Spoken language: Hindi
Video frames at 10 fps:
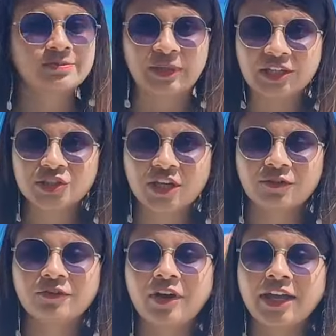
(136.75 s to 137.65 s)
बीच है
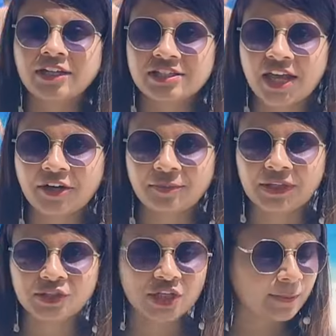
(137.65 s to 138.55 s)
वो वाइट सैंड
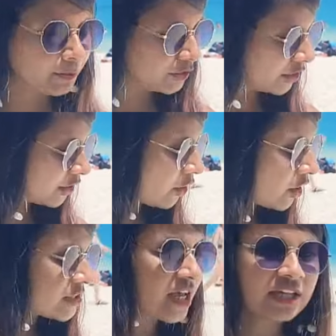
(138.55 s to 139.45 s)
बीच है आपको दिख रहा
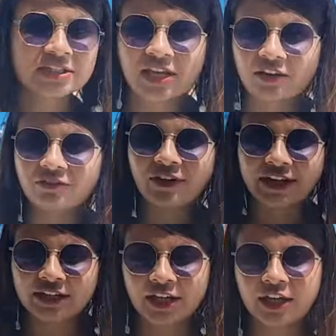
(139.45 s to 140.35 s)
होगा सारी सैंड
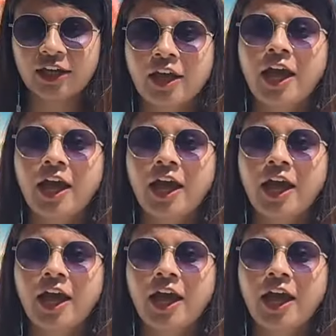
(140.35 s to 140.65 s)
वाइट है